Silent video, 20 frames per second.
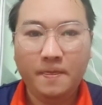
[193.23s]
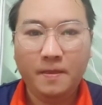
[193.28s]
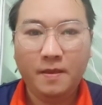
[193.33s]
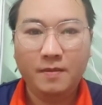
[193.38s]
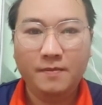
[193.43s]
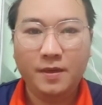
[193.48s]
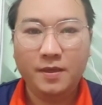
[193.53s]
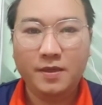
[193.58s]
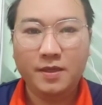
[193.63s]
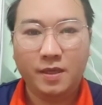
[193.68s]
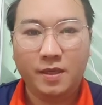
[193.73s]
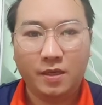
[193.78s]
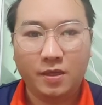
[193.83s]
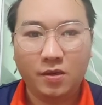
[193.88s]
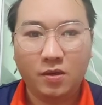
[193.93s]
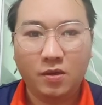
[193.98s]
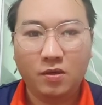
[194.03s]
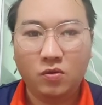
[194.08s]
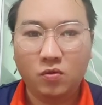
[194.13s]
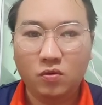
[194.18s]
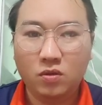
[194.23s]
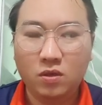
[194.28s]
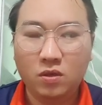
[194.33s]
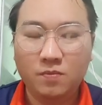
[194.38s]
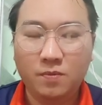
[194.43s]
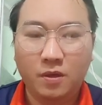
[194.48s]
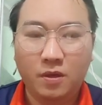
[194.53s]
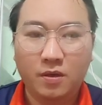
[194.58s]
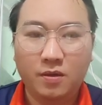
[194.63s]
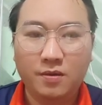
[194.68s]
mà chỉnh cho tụi chữ
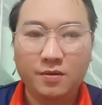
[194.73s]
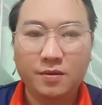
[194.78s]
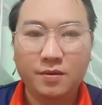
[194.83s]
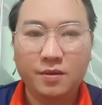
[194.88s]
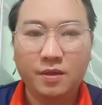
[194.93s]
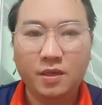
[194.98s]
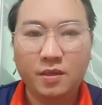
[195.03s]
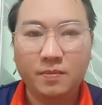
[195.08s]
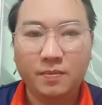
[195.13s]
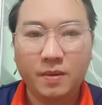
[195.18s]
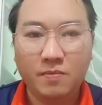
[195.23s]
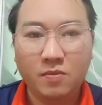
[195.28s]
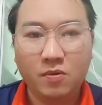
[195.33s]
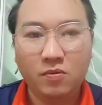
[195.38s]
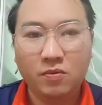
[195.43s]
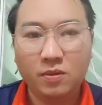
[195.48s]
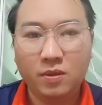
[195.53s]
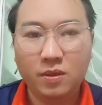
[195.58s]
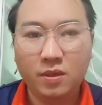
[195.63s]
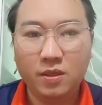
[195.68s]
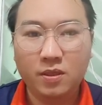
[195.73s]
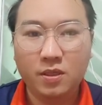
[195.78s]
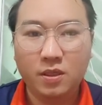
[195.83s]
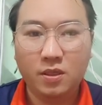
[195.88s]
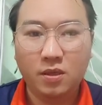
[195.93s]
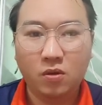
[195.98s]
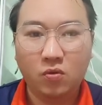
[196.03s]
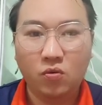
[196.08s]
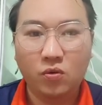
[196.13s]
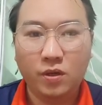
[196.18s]
bự lì bên mông ít
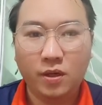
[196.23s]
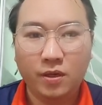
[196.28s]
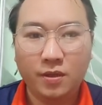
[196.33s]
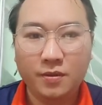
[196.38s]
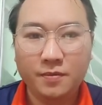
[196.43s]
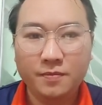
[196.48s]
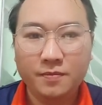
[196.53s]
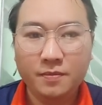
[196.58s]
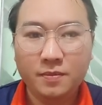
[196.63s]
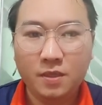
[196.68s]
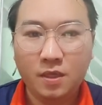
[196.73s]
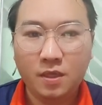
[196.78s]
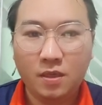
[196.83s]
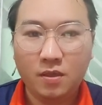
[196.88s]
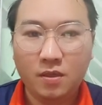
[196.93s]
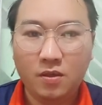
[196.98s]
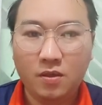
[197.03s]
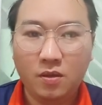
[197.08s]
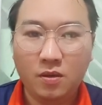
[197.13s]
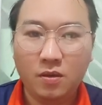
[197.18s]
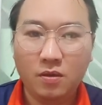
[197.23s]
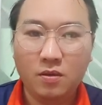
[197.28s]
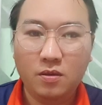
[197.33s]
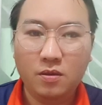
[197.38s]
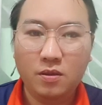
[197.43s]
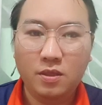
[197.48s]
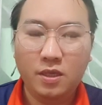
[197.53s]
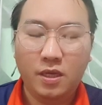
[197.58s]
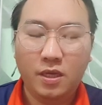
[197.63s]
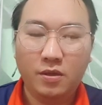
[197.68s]
dự thấu ôn đó nhá cho
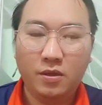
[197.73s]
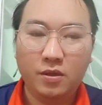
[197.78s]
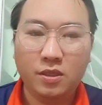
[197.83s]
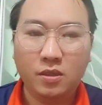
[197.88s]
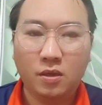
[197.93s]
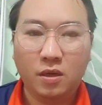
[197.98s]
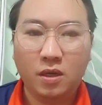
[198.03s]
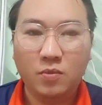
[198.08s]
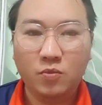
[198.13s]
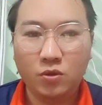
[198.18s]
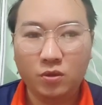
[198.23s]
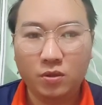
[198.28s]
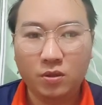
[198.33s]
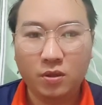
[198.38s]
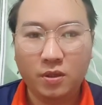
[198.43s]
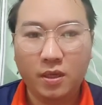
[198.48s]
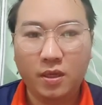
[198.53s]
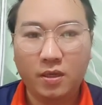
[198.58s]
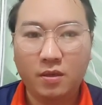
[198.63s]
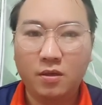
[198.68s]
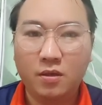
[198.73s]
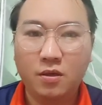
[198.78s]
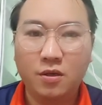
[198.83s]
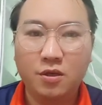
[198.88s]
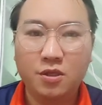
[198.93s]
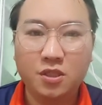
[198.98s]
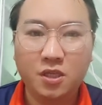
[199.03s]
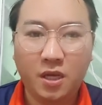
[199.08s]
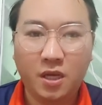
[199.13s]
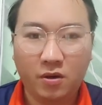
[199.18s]
nhẹ cho gì ở nên một do cái
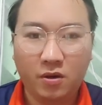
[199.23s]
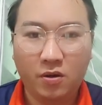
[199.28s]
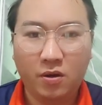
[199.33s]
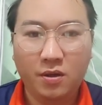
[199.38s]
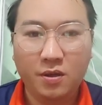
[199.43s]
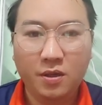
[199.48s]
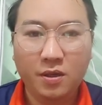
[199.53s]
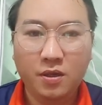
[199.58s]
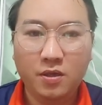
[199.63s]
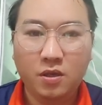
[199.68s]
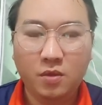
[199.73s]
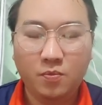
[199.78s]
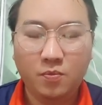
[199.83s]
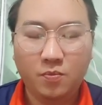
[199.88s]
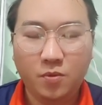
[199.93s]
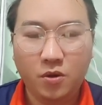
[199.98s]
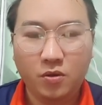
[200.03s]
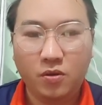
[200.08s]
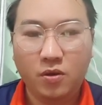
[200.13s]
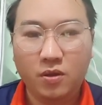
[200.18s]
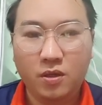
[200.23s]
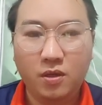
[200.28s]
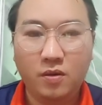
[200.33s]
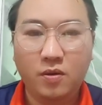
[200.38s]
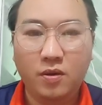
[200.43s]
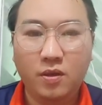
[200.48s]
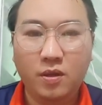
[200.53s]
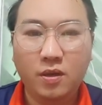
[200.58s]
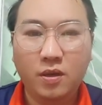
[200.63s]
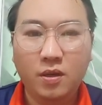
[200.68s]
khứ sai lo cho bỏ cho
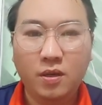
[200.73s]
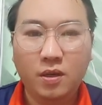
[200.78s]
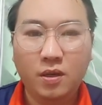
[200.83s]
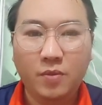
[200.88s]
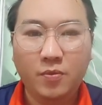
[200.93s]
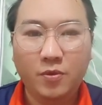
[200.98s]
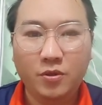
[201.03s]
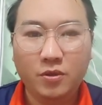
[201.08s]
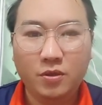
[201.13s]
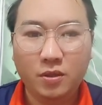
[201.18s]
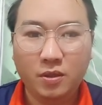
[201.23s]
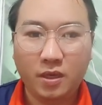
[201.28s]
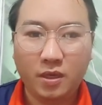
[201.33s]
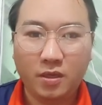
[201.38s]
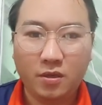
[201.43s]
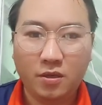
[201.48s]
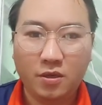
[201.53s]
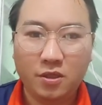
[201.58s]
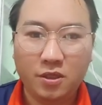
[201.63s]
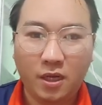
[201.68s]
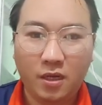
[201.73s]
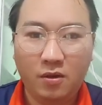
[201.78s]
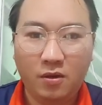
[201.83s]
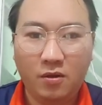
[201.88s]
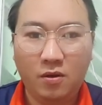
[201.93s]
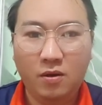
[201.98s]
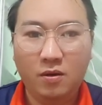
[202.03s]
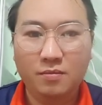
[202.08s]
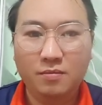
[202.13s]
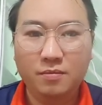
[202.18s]
nhau nên một do cái khứ sai
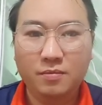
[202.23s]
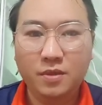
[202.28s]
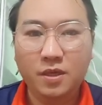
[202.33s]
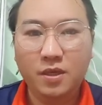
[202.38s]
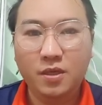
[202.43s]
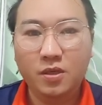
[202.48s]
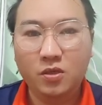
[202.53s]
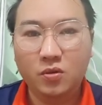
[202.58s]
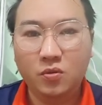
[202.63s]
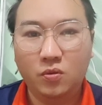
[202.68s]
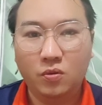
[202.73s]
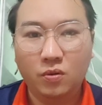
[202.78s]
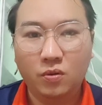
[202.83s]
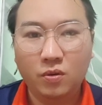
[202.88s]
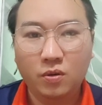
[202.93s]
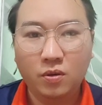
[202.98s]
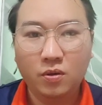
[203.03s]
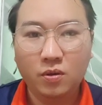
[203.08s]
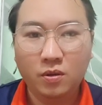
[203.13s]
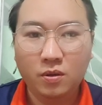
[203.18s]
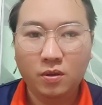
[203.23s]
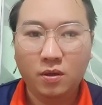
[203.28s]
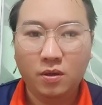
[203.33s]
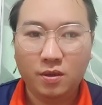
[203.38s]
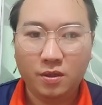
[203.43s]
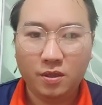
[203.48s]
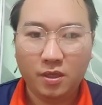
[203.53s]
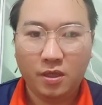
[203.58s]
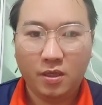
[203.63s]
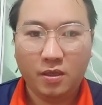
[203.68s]
lo này chủ
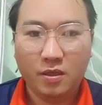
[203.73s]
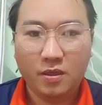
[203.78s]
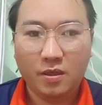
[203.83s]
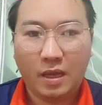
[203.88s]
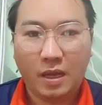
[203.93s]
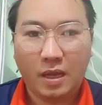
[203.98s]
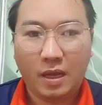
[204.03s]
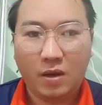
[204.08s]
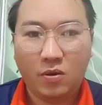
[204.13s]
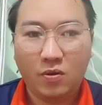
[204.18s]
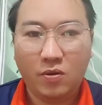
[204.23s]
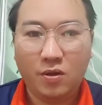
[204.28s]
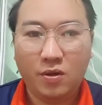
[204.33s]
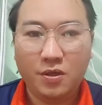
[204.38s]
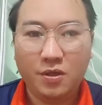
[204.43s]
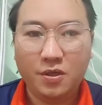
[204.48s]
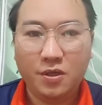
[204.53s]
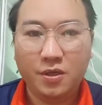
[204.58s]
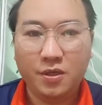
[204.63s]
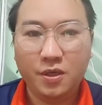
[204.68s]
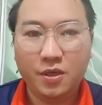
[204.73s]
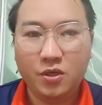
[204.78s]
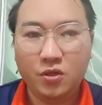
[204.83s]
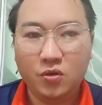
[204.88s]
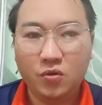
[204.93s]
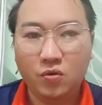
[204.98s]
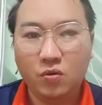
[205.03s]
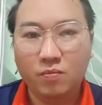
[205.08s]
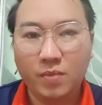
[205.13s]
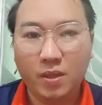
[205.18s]
ờ, tỉnh táo là gì này
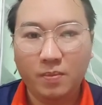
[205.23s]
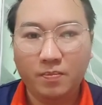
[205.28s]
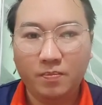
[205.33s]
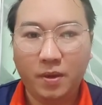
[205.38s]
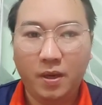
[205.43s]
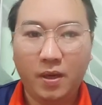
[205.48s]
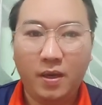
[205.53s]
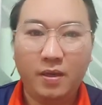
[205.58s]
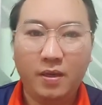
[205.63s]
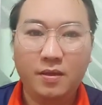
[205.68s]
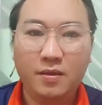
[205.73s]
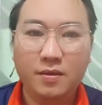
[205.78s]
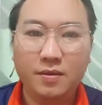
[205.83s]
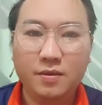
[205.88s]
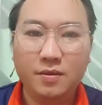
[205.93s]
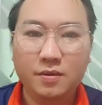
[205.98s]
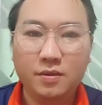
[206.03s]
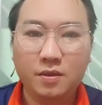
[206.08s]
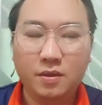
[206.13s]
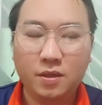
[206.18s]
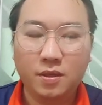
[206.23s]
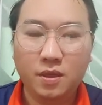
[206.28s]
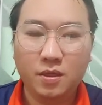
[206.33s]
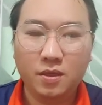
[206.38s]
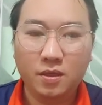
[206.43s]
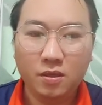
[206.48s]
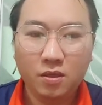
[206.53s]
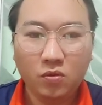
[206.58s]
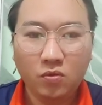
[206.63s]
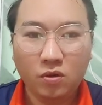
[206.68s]
chủ mạnh bệ cho tiền
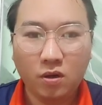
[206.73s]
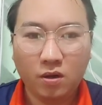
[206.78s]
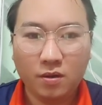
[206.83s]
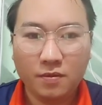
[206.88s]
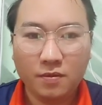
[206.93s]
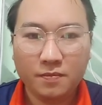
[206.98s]
tương tự nó